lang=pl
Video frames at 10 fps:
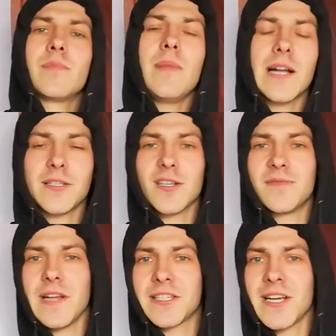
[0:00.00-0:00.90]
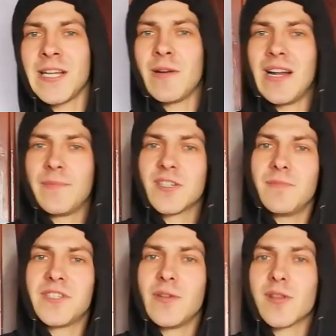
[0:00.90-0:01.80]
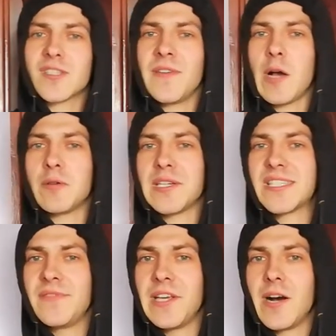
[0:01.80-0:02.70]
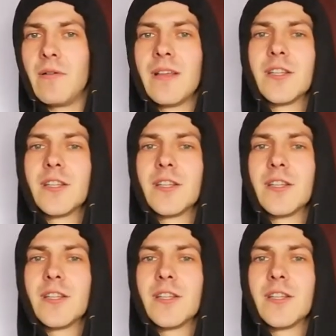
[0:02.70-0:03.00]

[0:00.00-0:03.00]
Pomaga to rozwijać kanał, a lepiej, żeby się rozwijał niż zwijał.